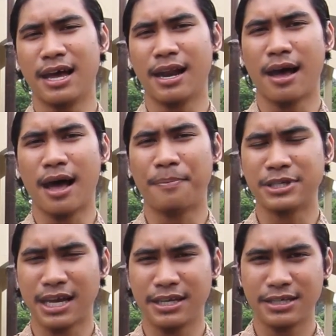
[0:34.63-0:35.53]
Dan
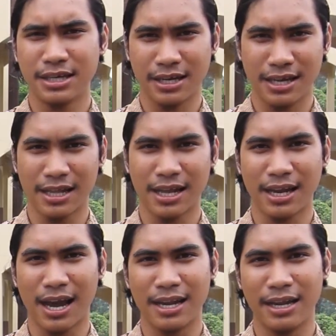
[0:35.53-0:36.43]
apa saja sih
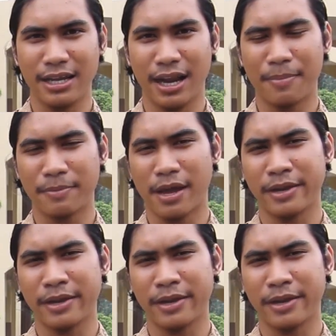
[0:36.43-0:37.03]
kegiatan yang ada di rapat